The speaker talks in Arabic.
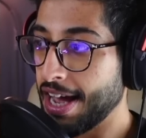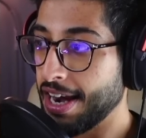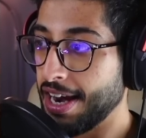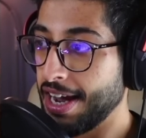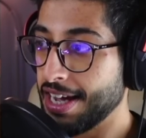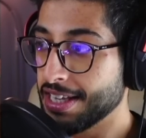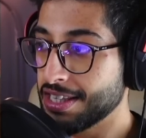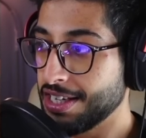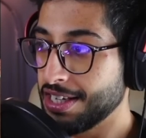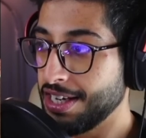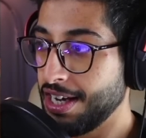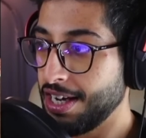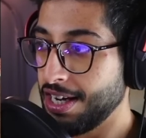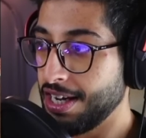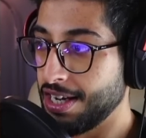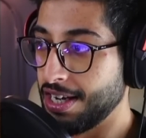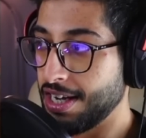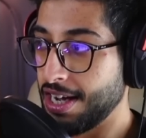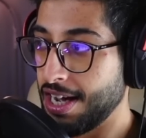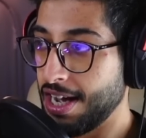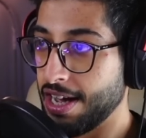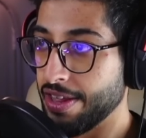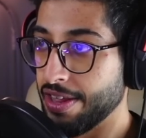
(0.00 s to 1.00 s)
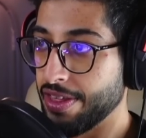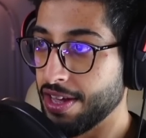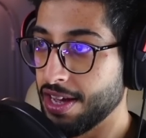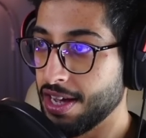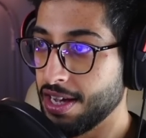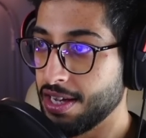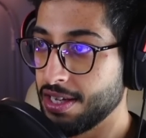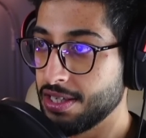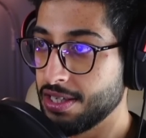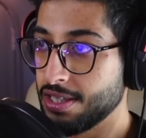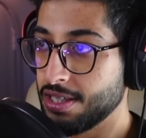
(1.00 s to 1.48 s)
تعال عطنا
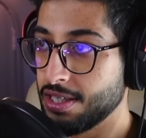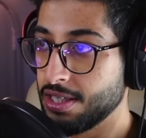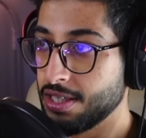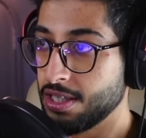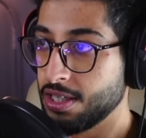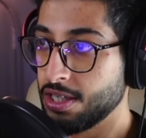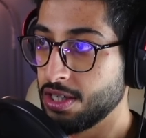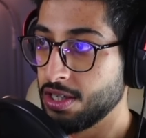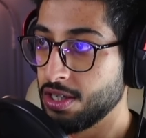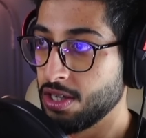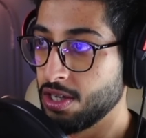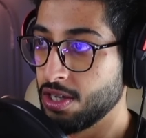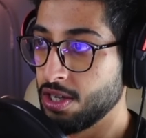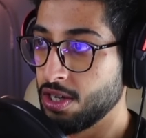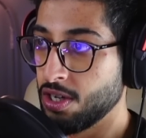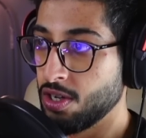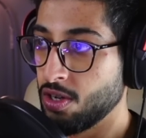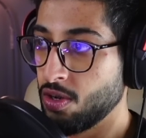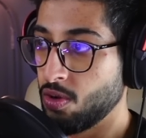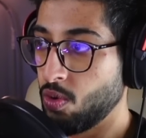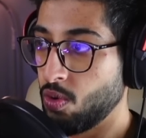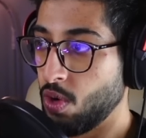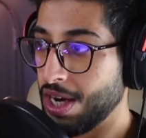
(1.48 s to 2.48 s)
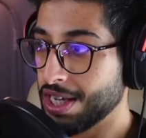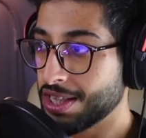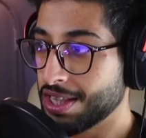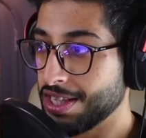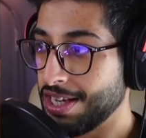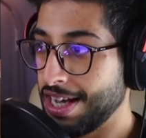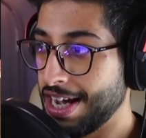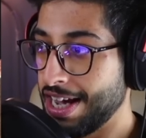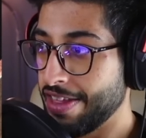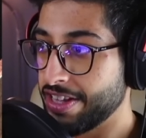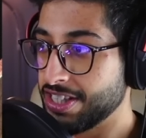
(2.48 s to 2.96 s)
هذا
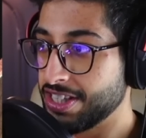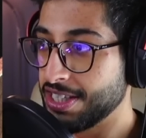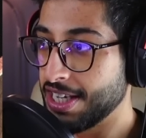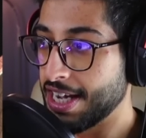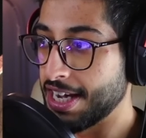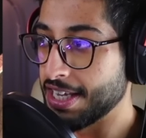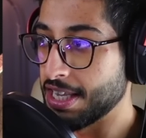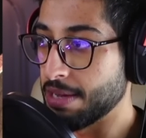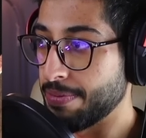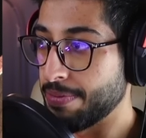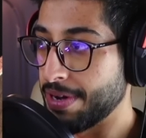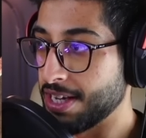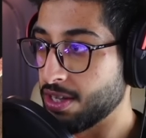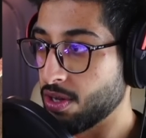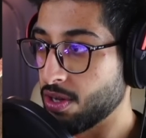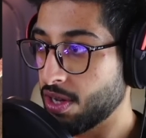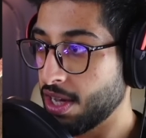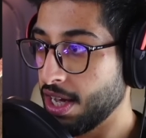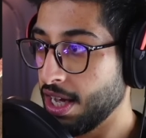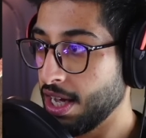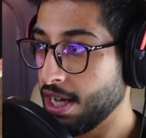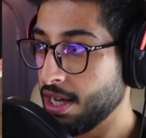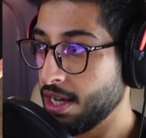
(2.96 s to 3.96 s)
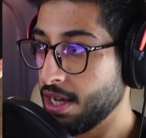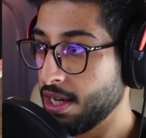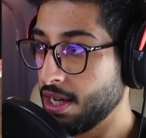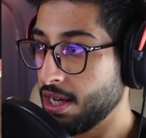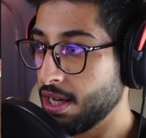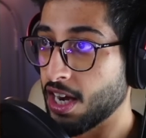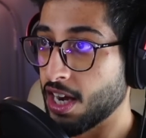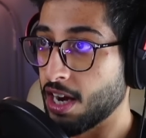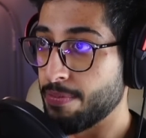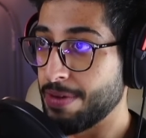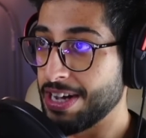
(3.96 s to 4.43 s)
وعطنا هذا زياده بعد اوكي
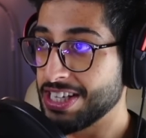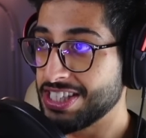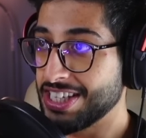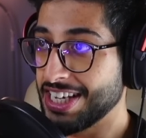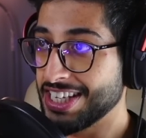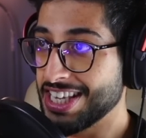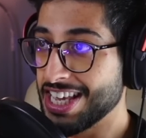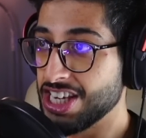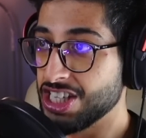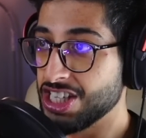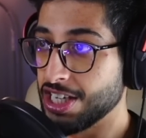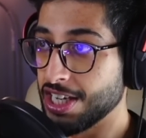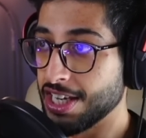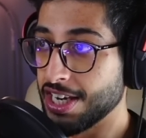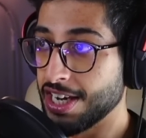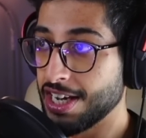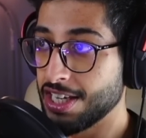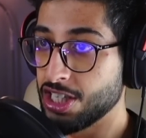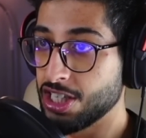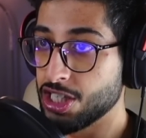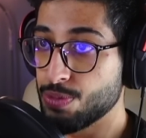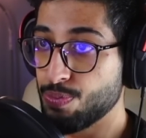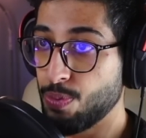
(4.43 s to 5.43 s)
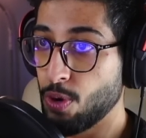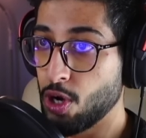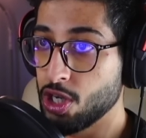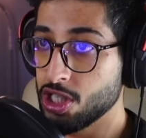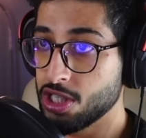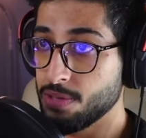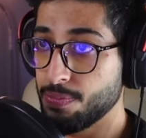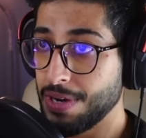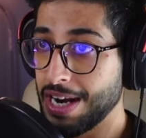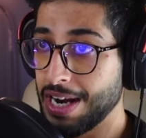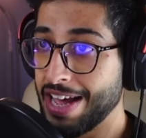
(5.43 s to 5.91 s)
يلا بعد ساعتين يجينا
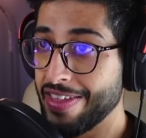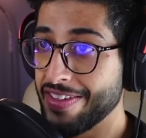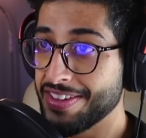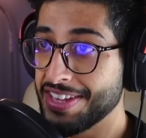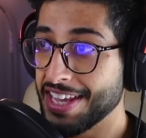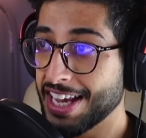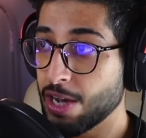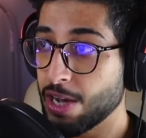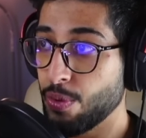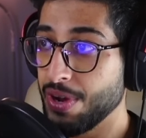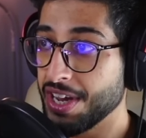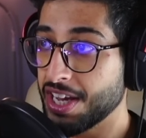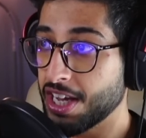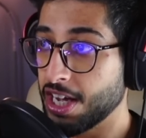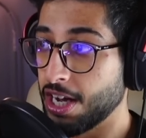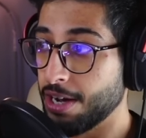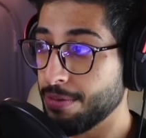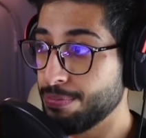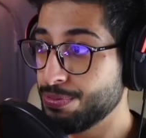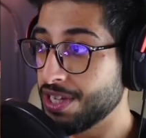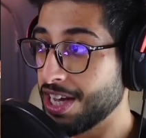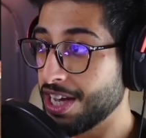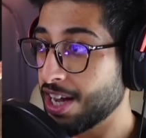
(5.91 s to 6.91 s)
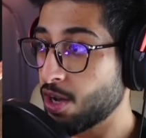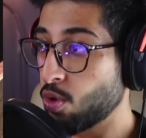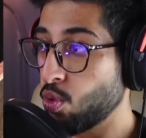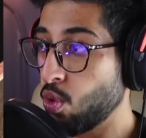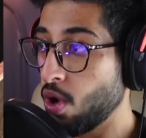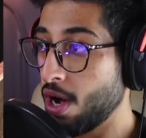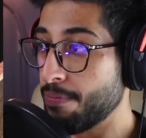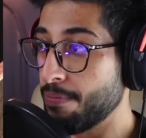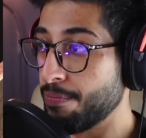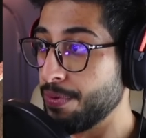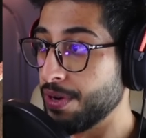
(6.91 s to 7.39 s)
ديسبوزبل هذا تيك اواي كابس
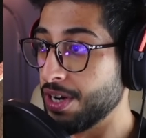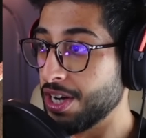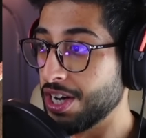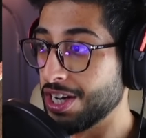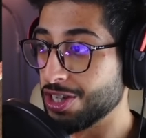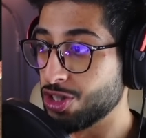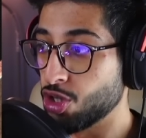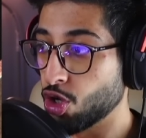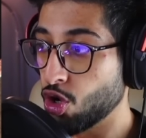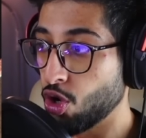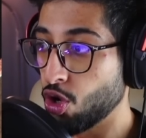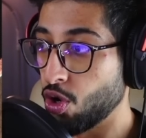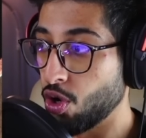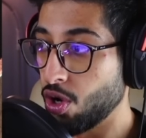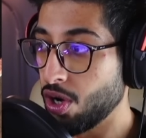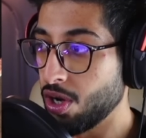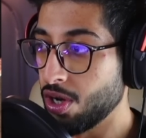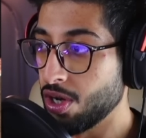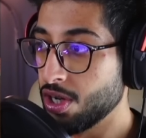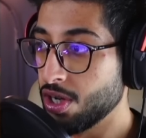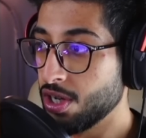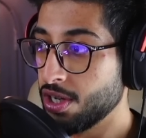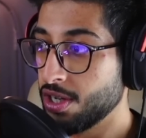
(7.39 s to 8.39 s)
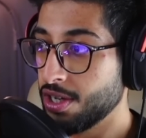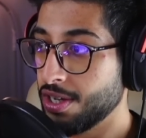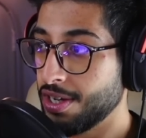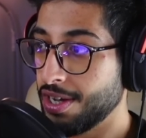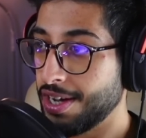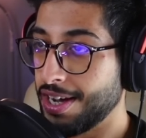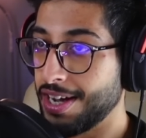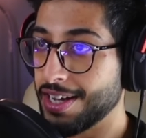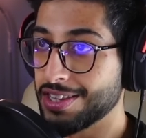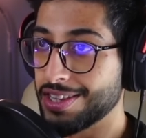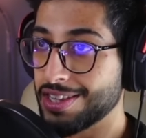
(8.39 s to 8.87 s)
اكواب تو آه، جو
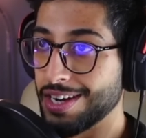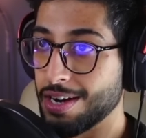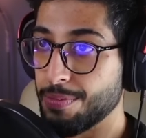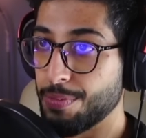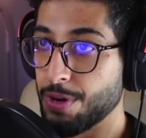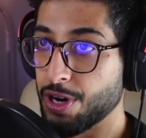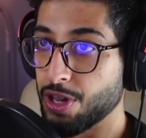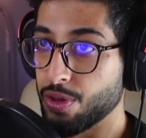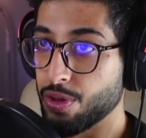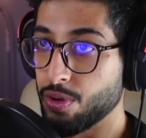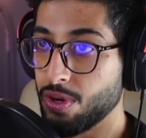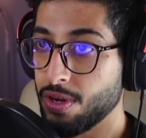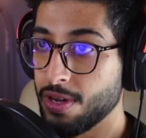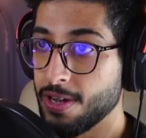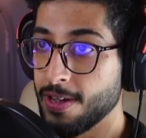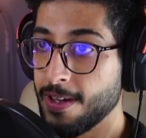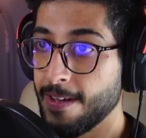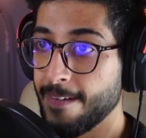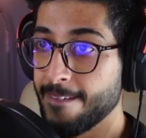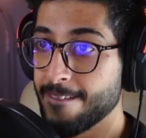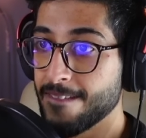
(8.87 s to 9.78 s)
عطنا برضو